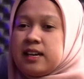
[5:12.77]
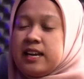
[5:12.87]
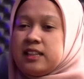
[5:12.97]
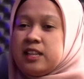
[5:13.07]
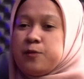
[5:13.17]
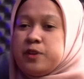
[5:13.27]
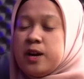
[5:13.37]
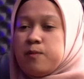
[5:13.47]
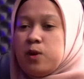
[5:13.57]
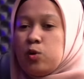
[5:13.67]
kreatif
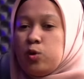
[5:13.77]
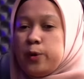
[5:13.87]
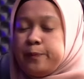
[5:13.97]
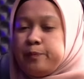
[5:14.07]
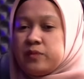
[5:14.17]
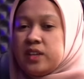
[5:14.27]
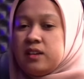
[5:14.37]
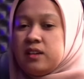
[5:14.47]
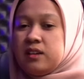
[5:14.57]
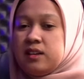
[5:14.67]
yang belum
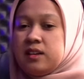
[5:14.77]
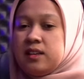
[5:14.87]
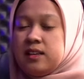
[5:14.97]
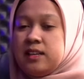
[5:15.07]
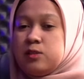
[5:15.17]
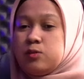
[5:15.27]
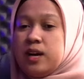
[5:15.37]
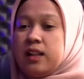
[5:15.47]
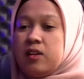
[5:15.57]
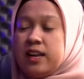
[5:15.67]
uh,
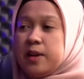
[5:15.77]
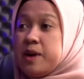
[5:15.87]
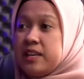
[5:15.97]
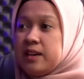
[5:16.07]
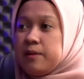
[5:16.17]
dijual oleh banyak